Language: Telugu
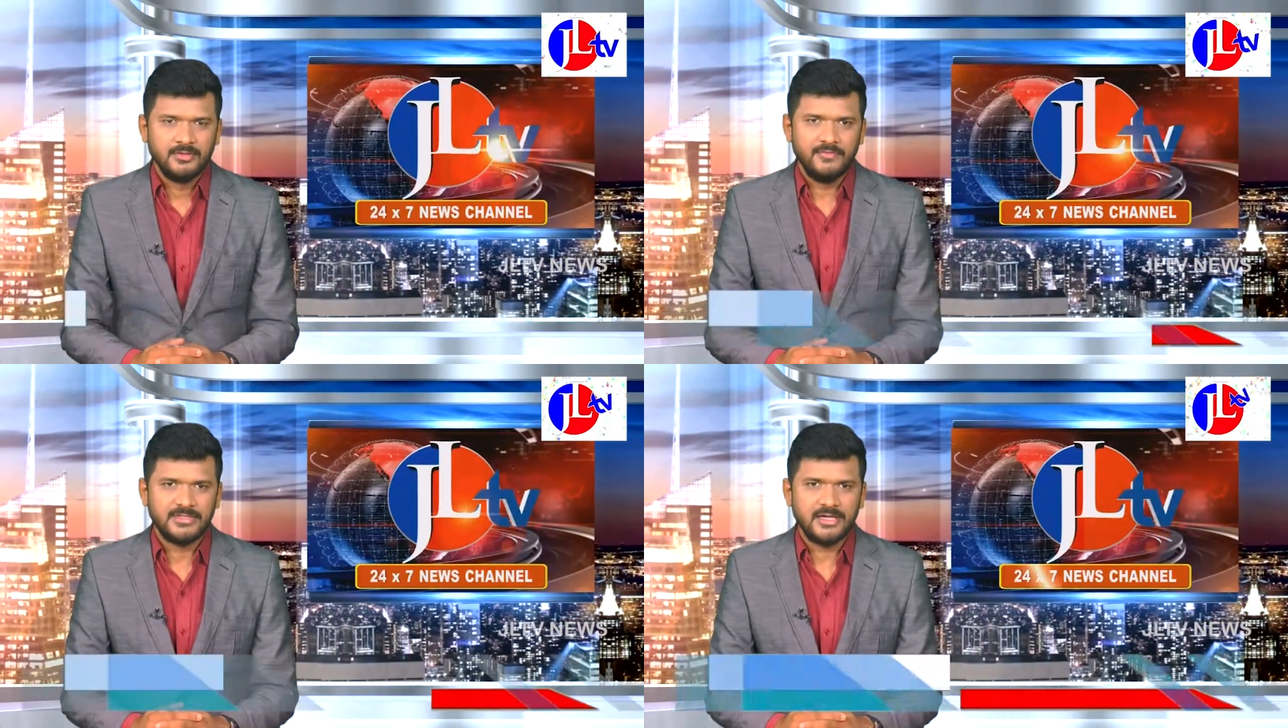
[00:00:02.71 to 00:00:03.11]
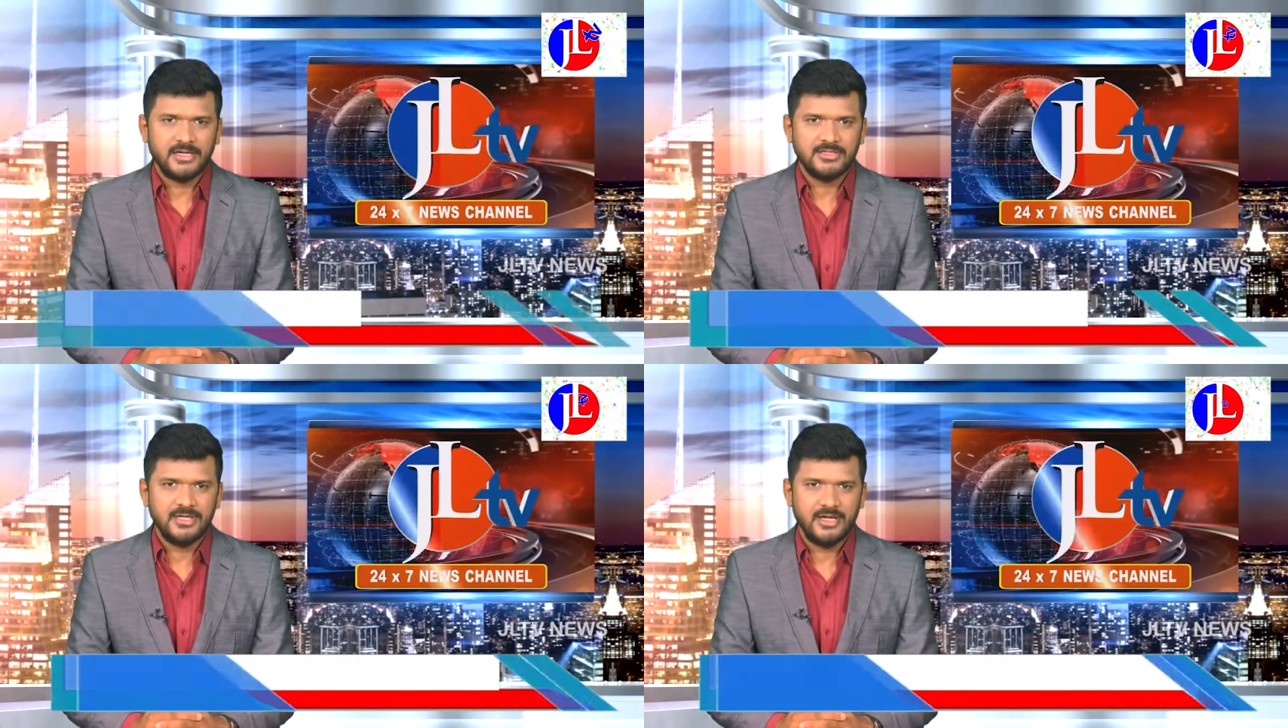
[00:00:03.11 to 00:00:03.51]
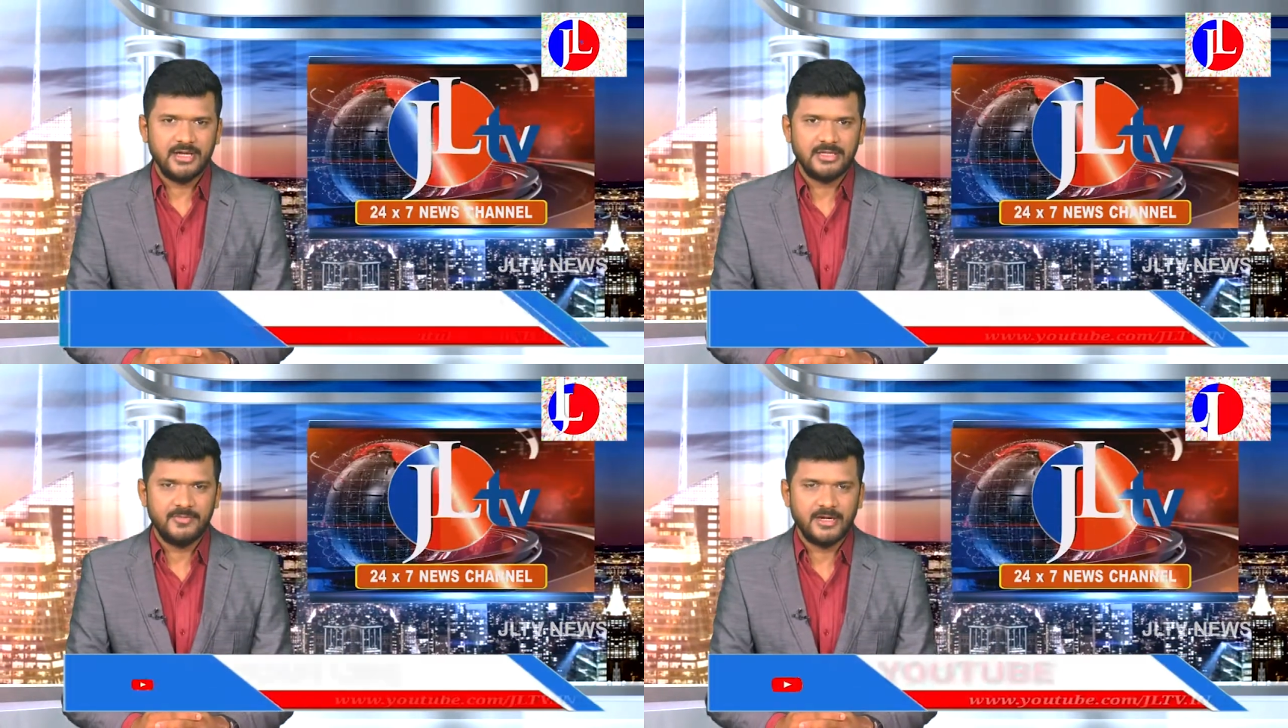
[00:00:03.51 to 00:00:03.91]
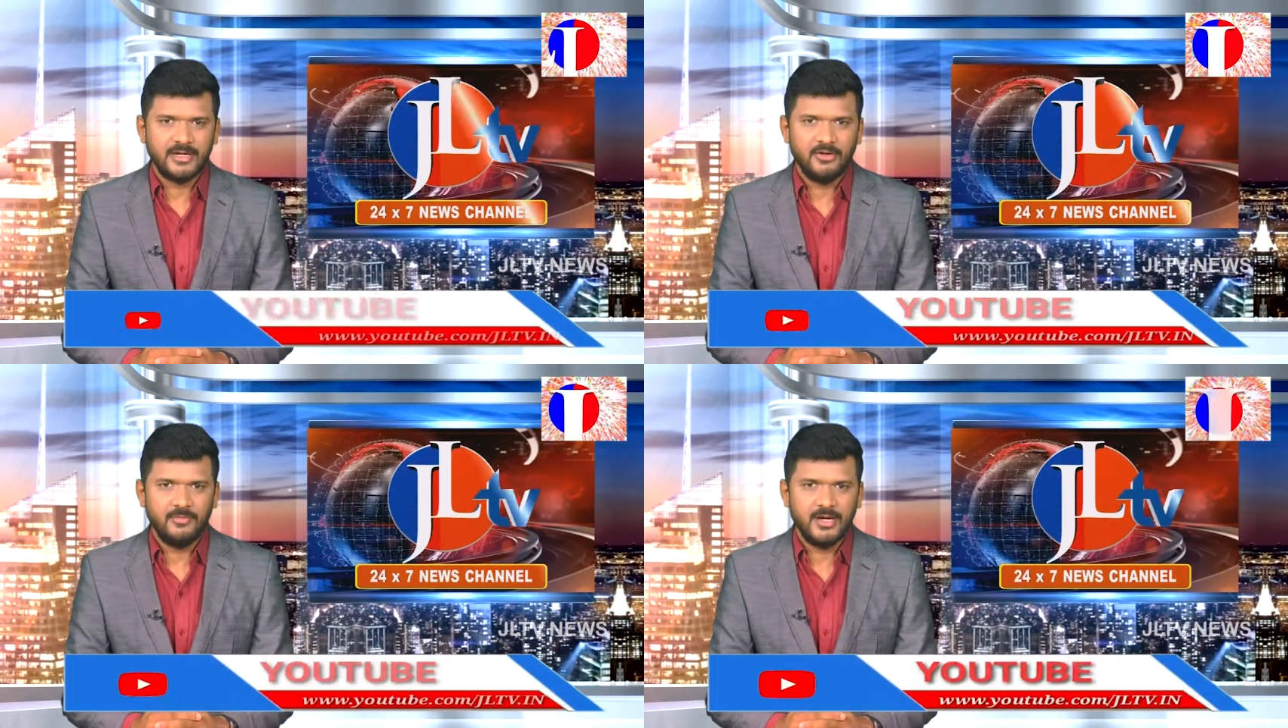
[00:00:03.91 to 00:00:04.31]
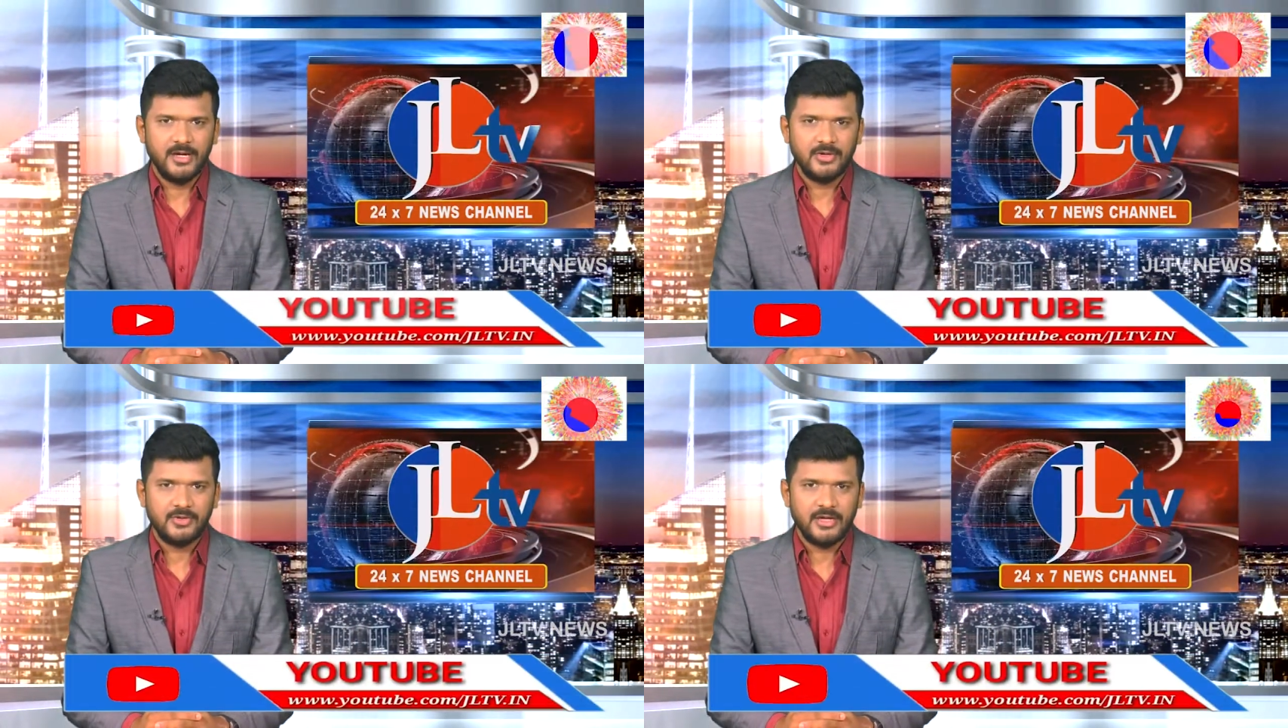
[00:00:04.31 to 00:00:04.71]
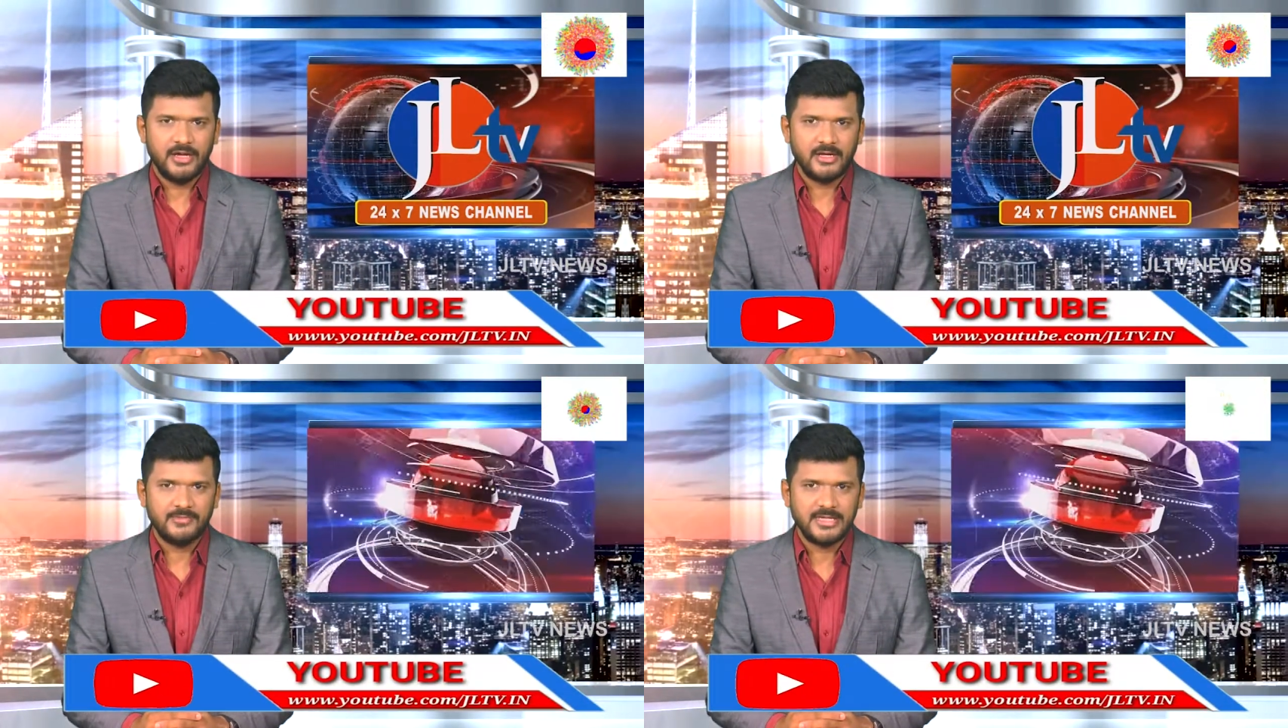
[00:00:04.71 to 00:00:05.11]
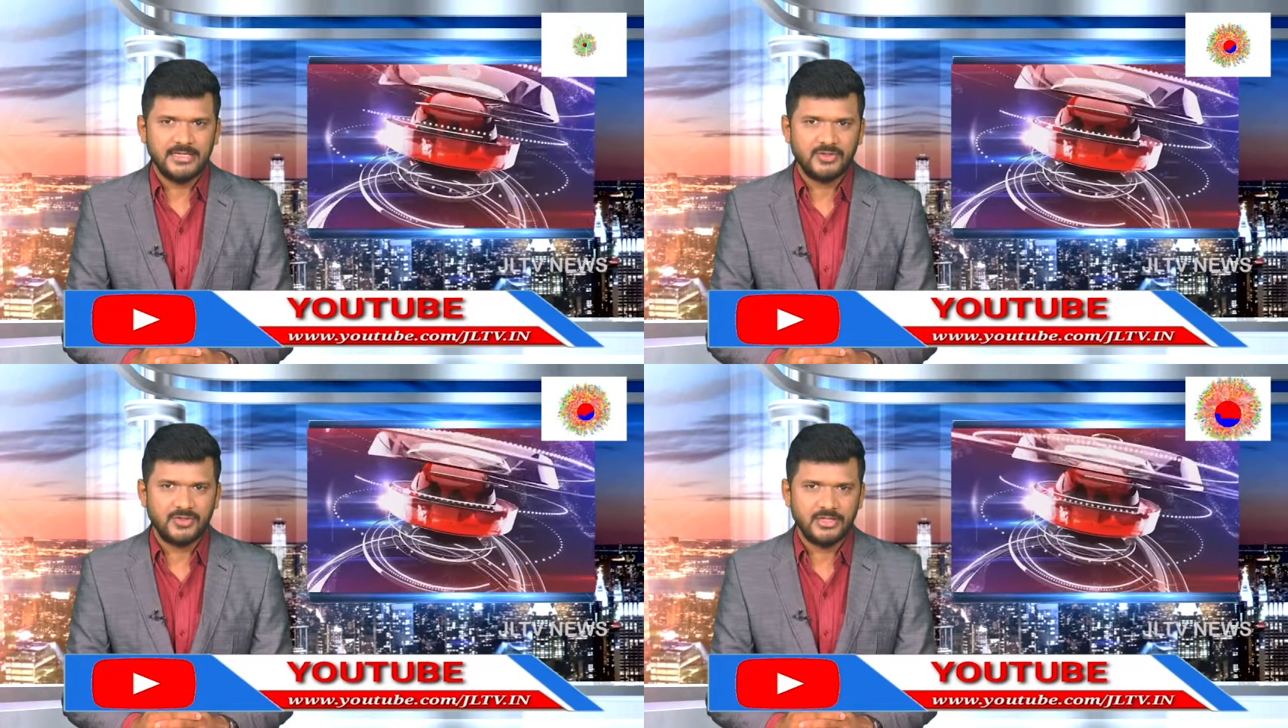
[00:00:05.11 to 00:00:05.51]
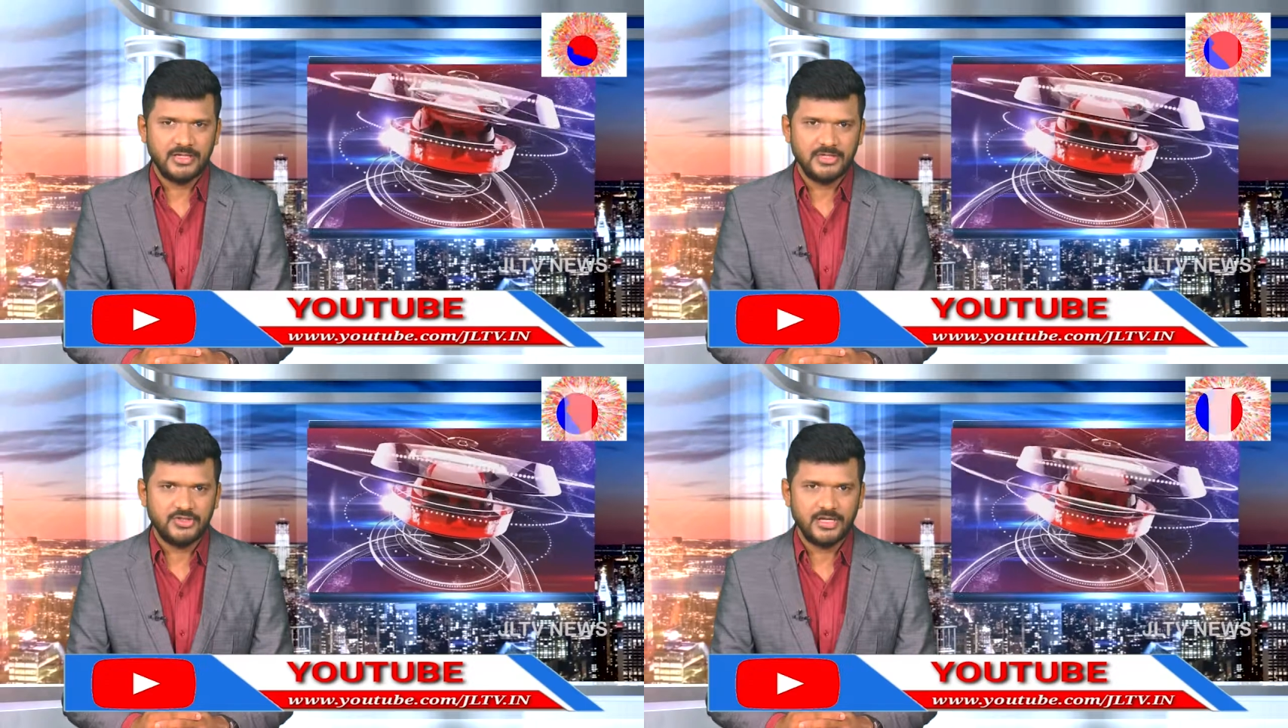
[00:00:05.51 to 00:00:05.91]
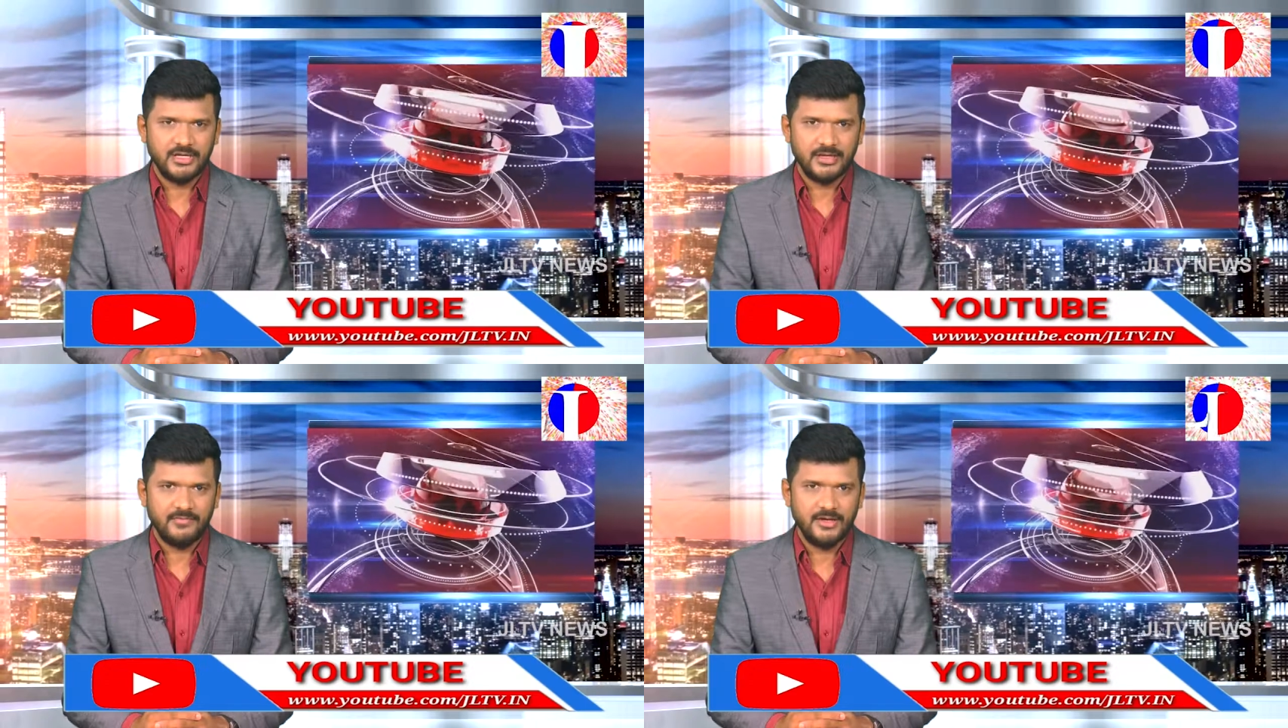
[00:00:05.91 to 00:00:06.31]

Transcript: విశాఖ జిల్లా నర్సీపట్నంలో మహారుద్ర యాగం శాస్త్రోక్తంగా జరిగింది